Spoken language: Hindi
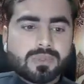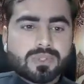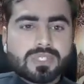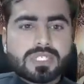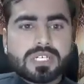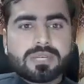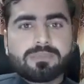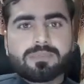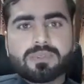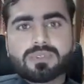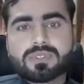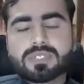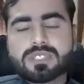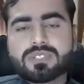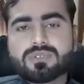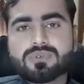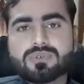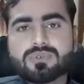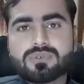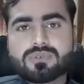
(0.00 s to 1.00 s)
उस टाइम पे
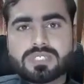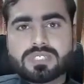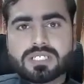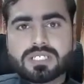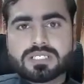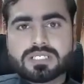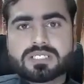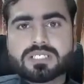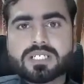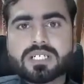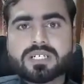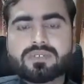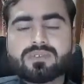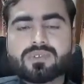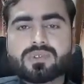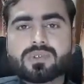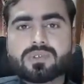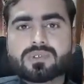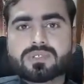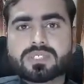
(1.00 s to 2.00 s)
उसका जो स्टेटस जाए
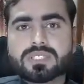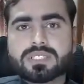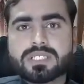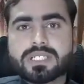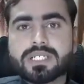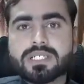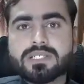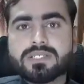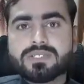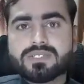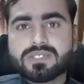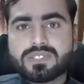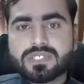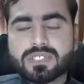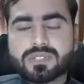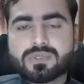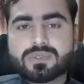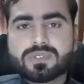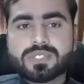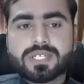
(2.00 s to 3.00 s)
वो कौन सा जाए
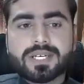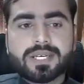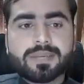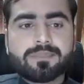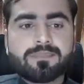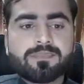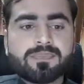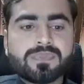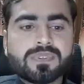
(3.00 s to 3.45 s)
ज़ीरो जाए